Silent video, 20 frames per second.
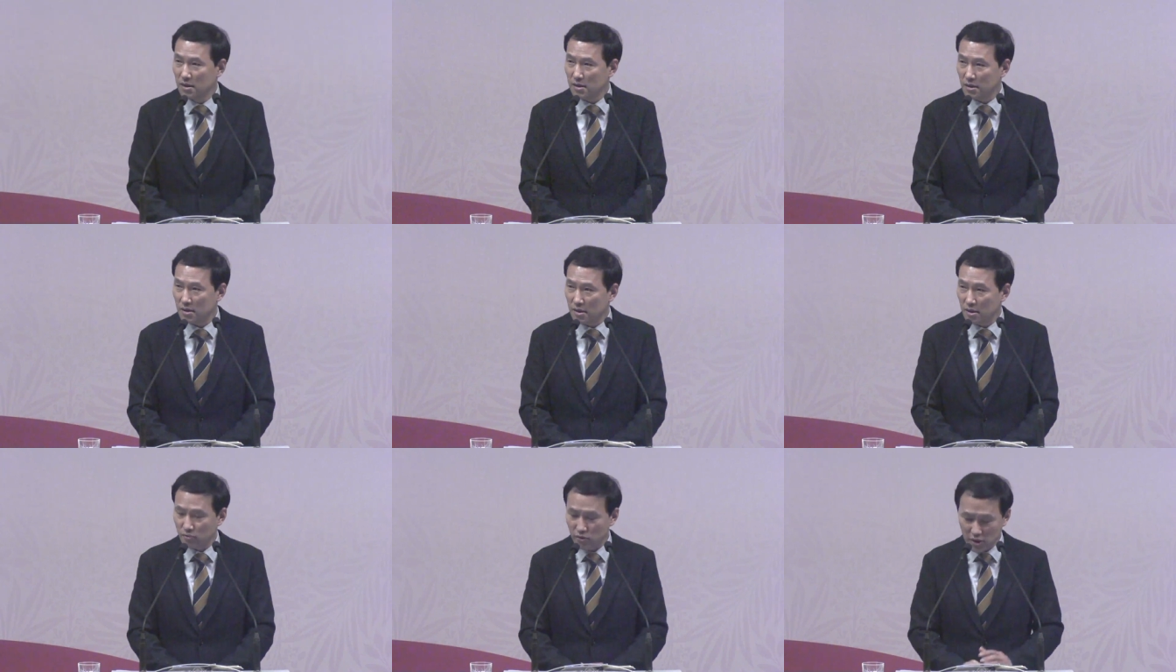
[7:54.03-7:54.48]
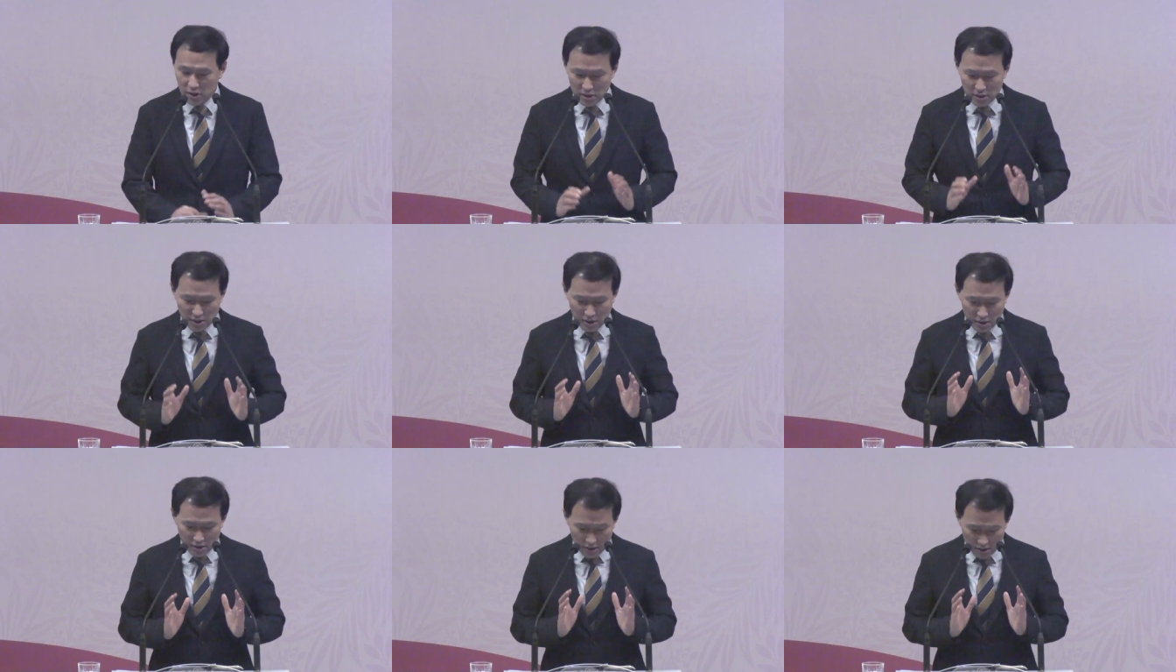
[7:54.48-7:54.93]
그러나
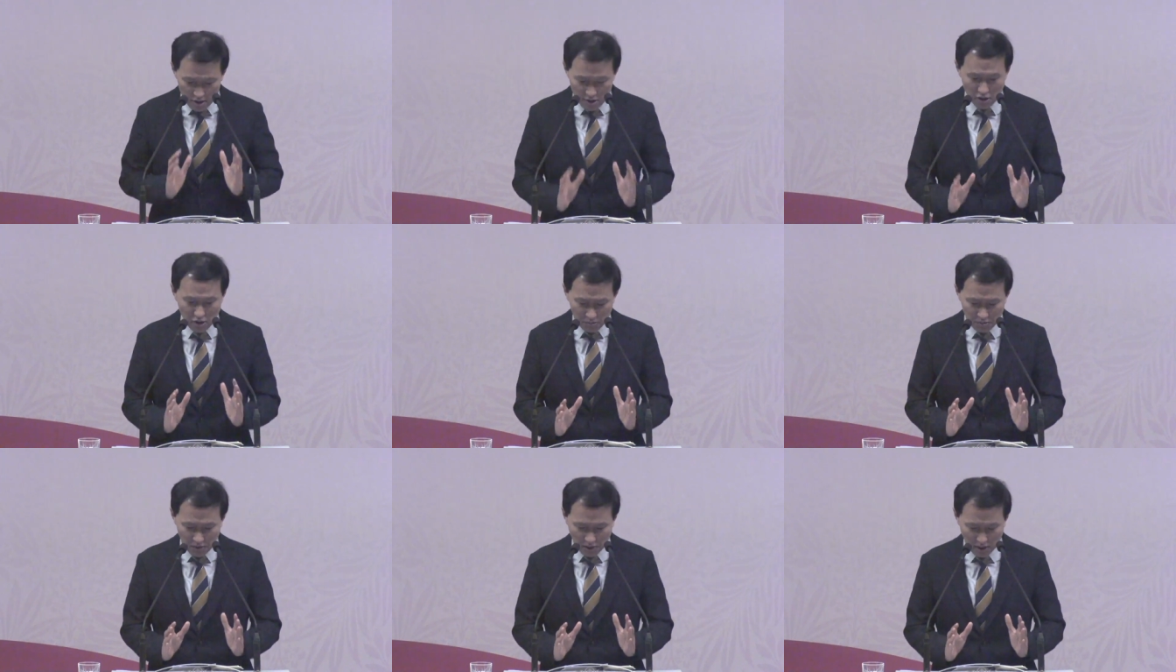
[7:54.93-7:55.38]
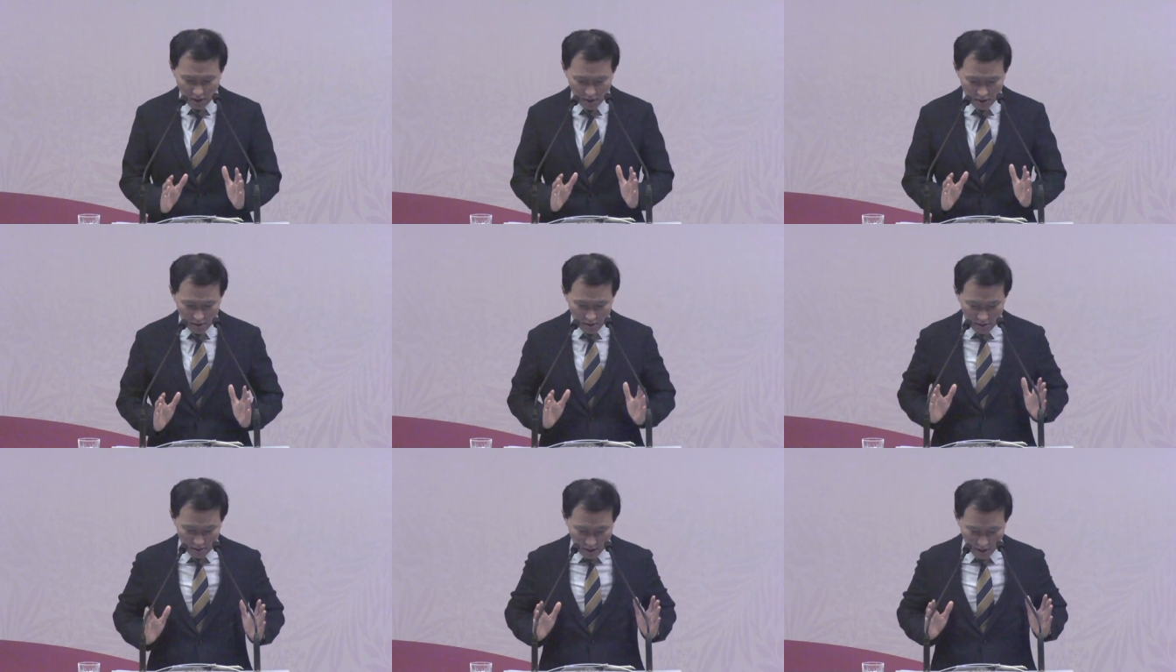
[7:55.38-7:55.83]
우리는 의롭게
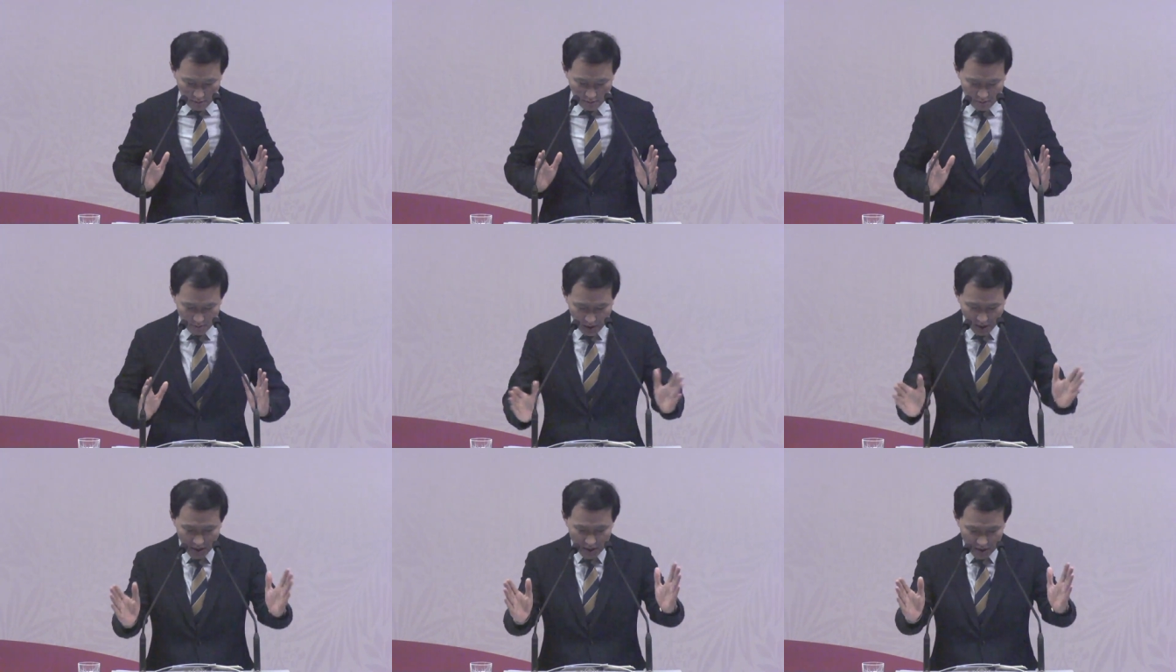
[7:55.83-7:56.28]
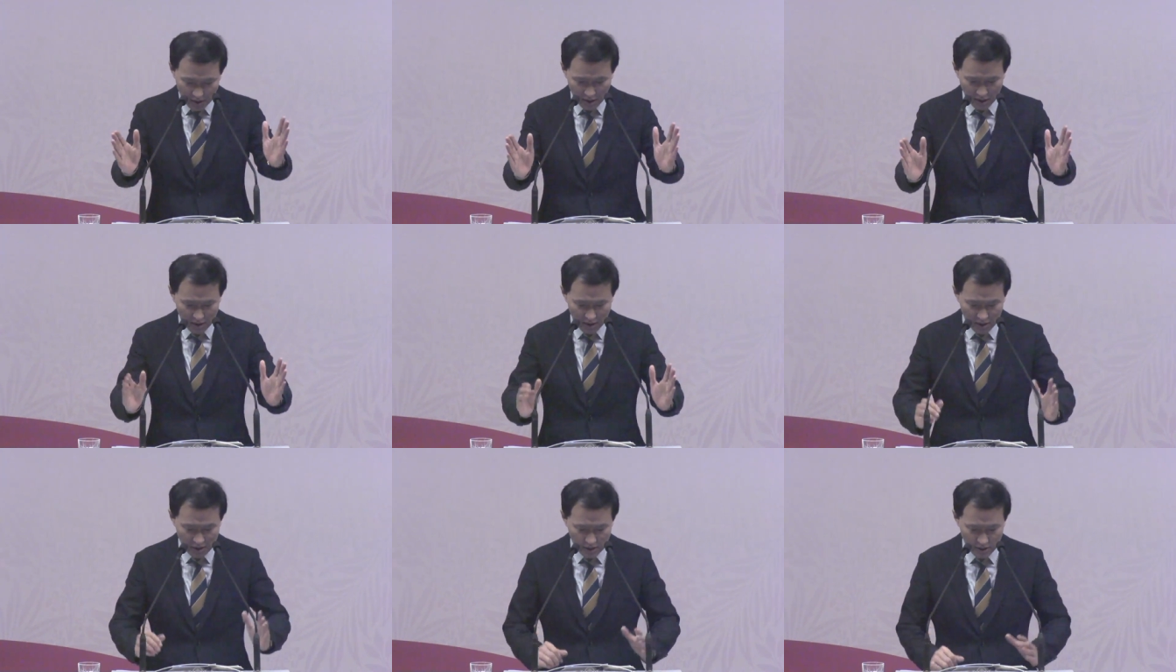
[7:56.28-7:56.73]
담대하게
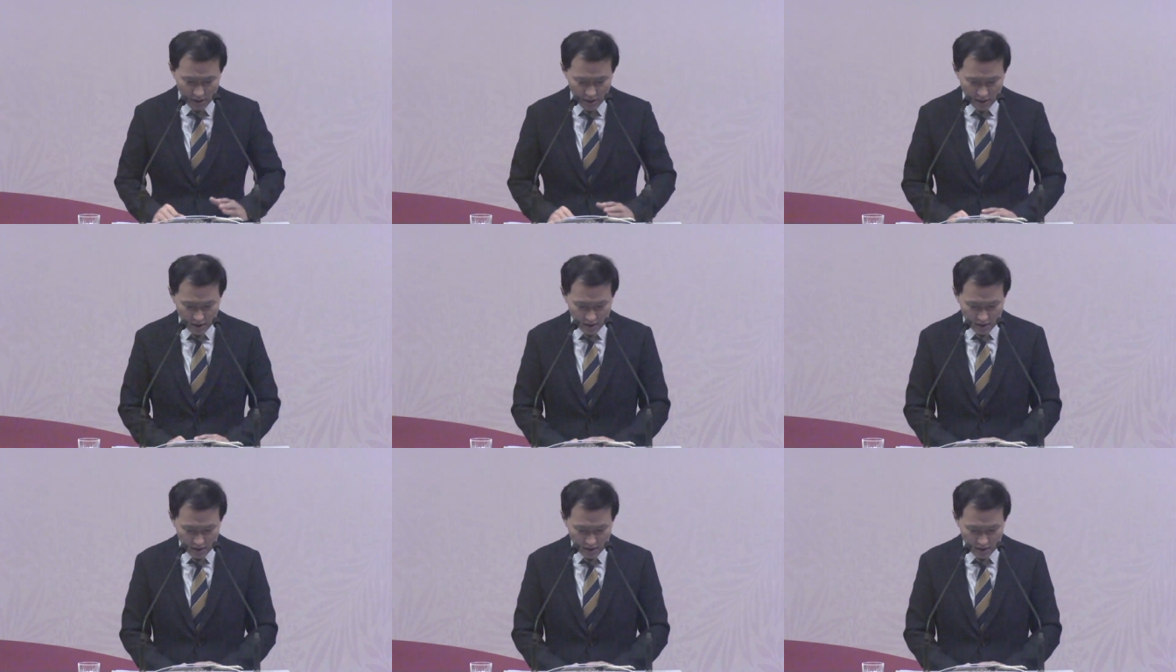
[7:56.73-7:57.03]
하나님께